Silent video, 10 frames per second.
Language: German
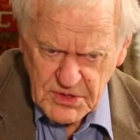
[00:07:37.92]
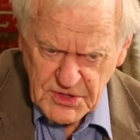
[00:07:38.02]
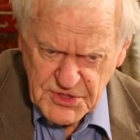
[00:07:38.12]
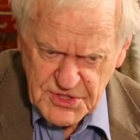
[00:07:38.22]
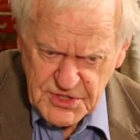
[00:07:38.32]

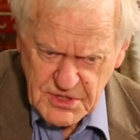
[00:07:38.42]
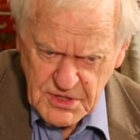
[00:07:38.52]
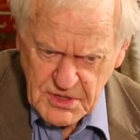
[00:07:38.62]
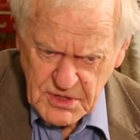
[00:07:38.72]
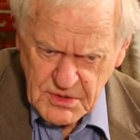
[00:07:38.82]
das,
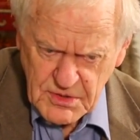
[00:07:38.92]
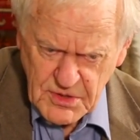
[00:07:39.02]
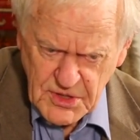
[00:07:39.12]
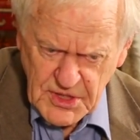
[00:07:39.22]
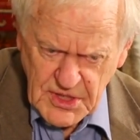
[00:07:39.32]
äh,
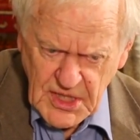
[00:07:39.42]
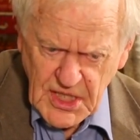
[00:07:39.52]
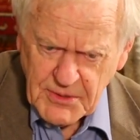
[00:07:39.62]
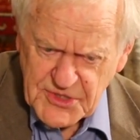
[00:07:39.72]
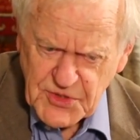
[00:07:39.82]

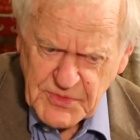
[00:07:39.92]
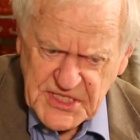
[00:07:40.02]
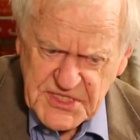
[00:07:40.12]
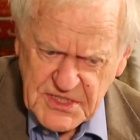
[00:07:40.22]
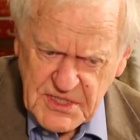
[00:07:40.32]
aber
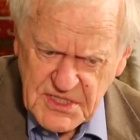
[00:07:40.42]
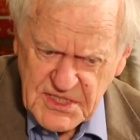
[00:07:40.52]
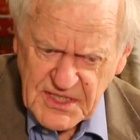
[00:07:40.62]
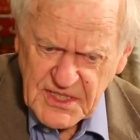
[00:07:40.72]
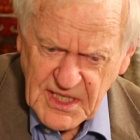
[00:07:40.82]
zumindest
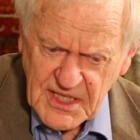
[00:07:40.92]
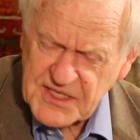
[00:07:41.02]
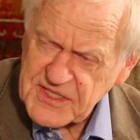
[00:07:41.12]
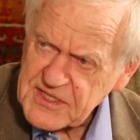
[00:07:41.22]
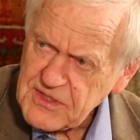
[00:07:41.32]
ist dann
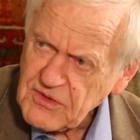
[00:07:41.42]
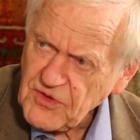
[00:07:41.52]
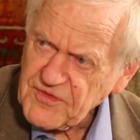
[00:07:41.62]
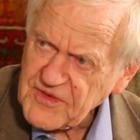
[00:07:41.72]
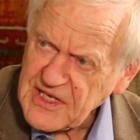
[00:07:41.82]
alles
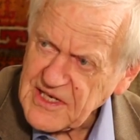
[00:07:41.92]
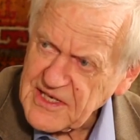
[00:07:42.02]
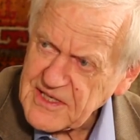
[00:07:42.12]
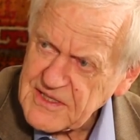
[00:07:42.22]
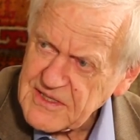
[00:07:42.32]

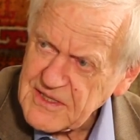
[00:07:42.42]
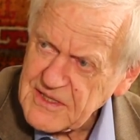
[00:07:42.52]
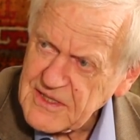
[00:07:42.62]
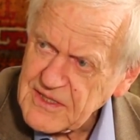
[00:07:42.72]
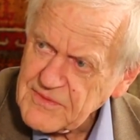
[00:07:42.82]
offengelegt.
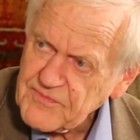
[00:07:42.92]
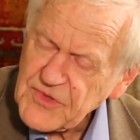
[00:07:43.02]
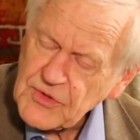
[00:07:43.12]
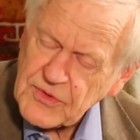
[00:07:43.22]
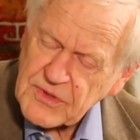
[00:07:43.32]
Ja,
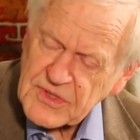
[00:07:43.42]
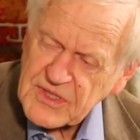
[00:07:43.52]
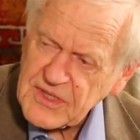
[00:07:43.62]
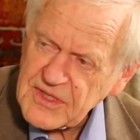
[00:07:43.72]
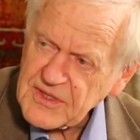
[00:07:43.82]

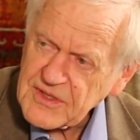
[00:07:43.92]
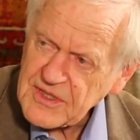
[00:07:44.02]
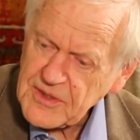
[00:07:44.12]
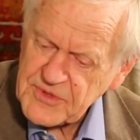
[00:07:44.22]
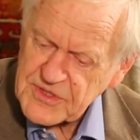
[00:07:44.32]
und äh,
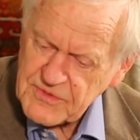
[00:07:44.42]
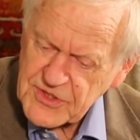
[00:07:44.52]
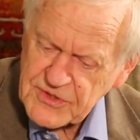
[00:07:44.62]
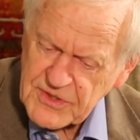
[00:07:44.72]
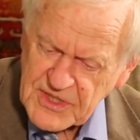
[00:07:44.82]
ich glaube, das
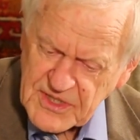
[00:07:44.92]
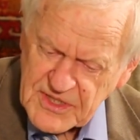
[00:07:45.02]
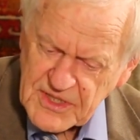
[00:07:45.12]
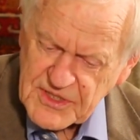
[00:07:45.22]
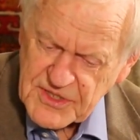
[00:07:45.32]
war schon der
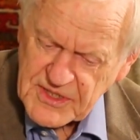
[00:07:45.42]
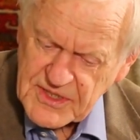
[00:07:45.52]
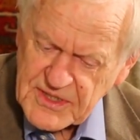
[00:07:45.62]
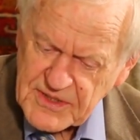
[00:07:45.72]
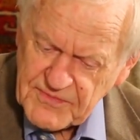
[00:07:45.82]
richtige Schritt.